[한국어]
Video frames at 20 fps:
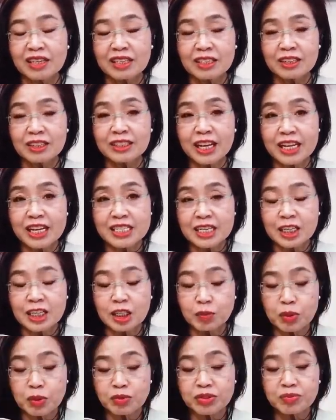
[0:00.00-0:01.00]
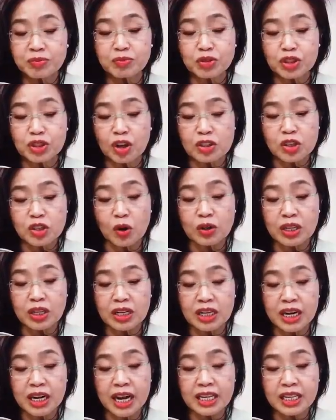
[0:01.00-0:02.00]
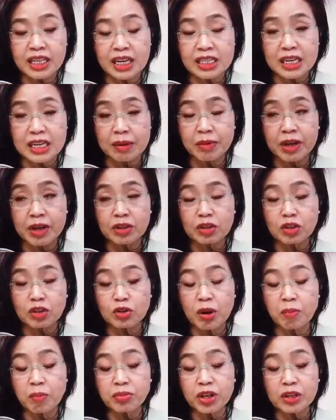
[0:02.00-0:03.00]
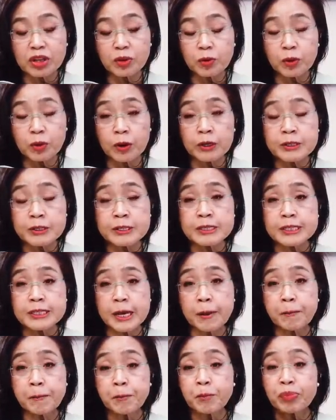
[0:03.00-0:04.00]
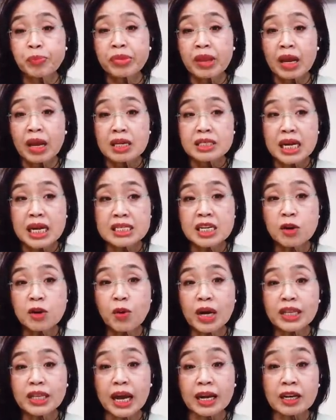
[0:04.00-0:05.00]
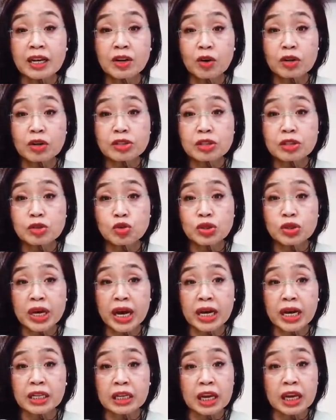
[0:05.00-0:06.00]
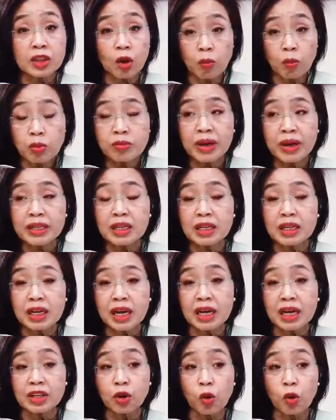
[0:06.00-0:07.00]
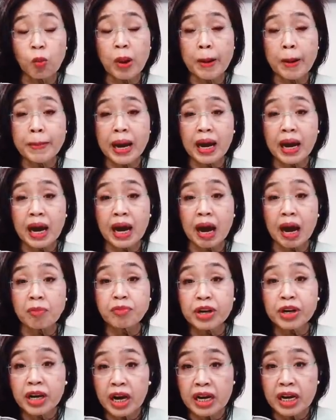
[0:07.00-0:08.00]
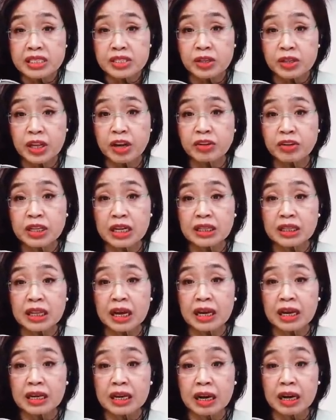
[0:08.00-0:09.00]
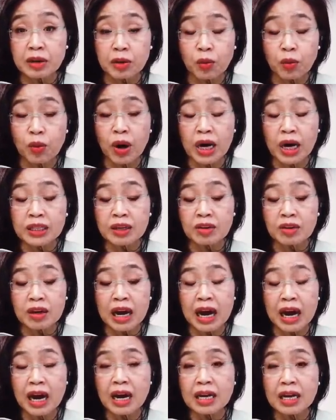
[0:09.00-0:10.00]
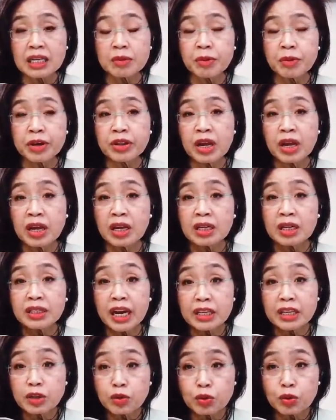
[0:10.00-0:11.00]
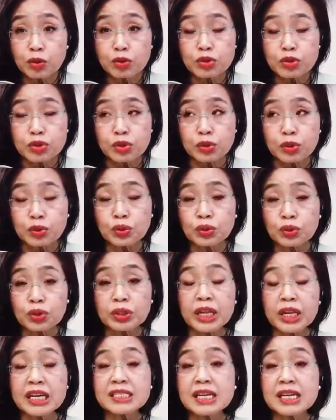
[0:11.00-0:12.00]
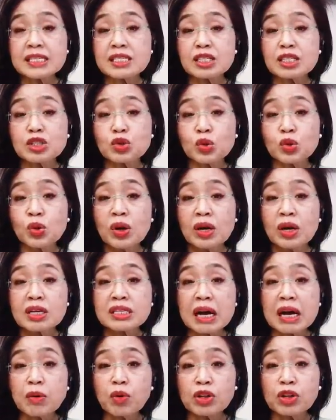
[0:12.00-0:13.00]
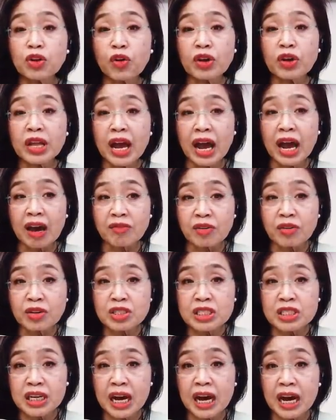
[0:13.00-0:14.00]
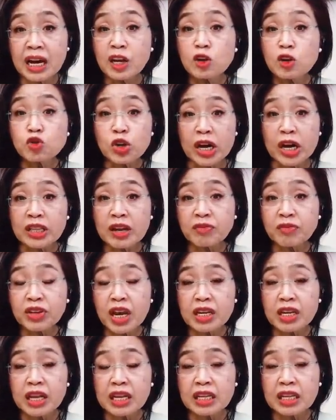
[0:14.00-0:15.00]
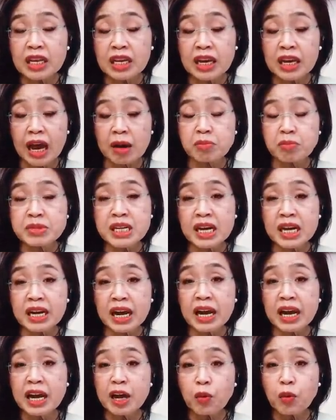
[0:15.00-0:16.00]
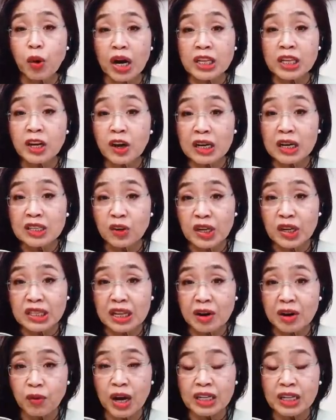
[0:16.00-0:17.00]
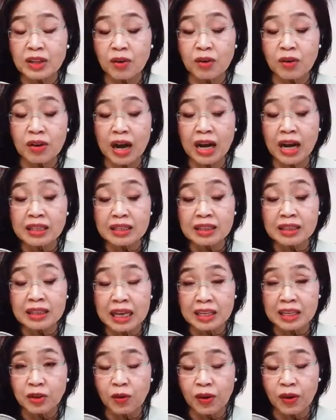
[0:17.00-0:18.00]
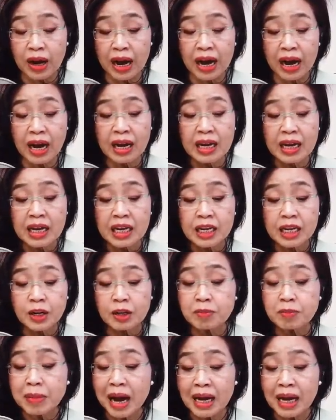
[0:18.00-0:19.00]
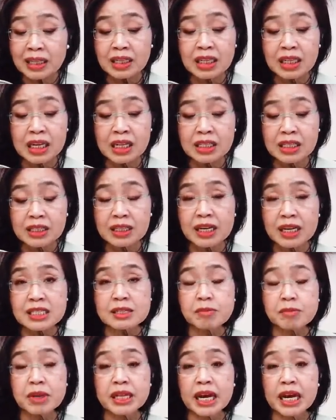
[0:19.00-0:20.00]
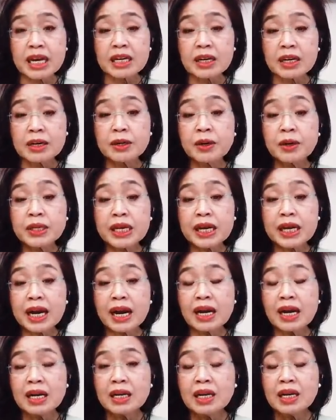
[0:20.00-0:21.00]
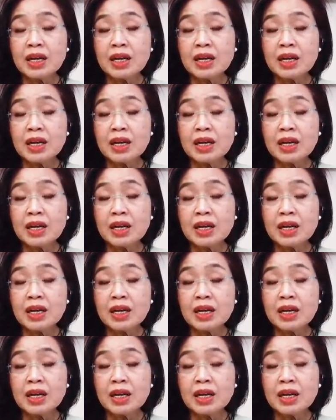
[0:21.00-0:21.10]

그런데 이제 그 부분부터 정리를 해드리자면 트럼프 대통령은 이제 사실과 다른 것을 주장하는 게 너무 많으니까요. 오바마가 아프리카에서 태어났다라고 하던가 아니면 테드 크루즈 그 텍사스주 상원의원의 아버지가 존 F 케네디 암살에 관여가 되어 있다고 하던 한다던가 이런 많은 일들을 했습니다. 그러니까